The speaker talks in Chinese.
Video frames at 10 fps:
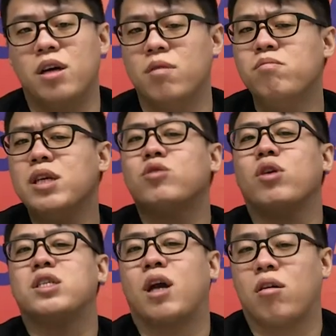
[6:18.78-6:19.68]
而面
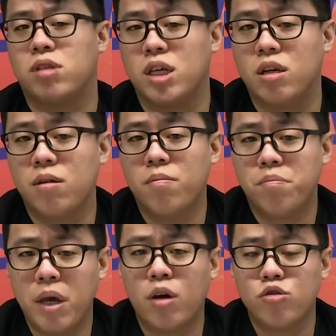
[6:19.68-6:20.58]
对小老弟
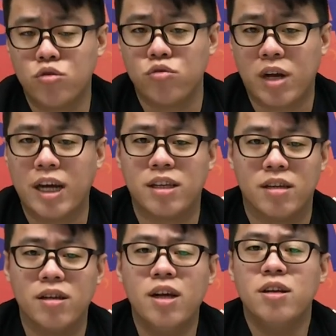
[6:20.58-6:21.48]
标数开
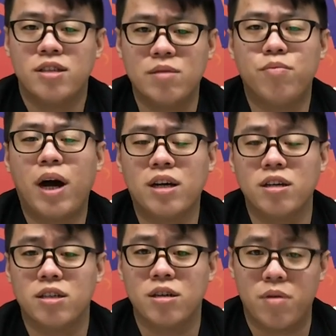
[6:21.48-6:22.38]
店，星巴
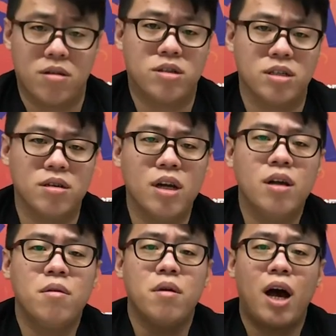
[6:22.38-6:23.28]
克则表示，
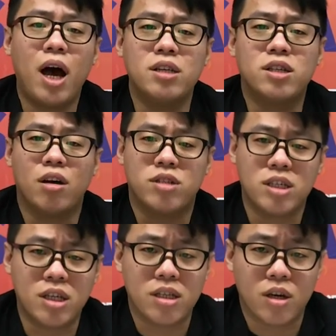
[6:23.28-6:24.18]
按照
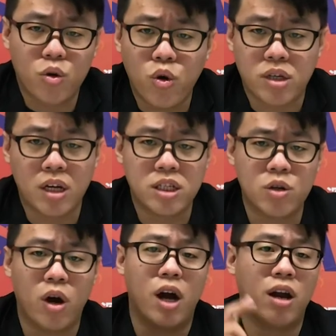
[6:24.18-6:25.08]
既定的扩张
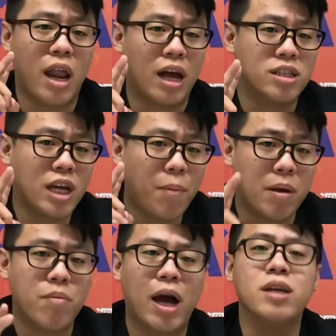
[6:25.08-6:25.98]
计划，两家
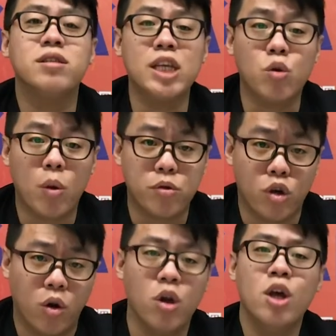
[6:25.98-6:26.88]
品牌定位不
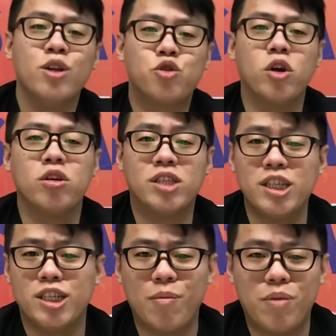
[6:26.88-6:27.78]
同，对于
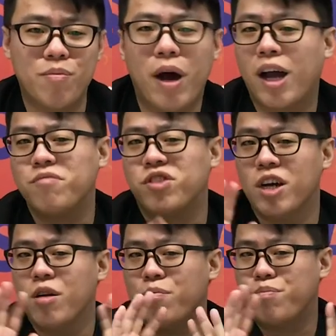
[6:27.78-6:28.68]
竞争品牌
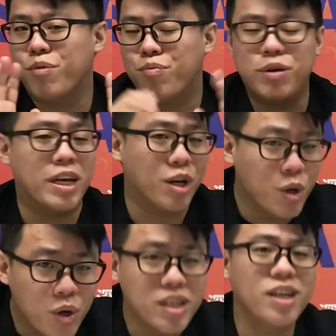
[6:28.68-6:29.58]
则不评
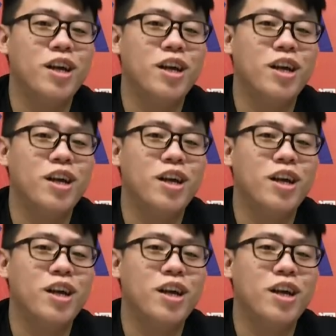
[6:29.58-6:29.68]
论。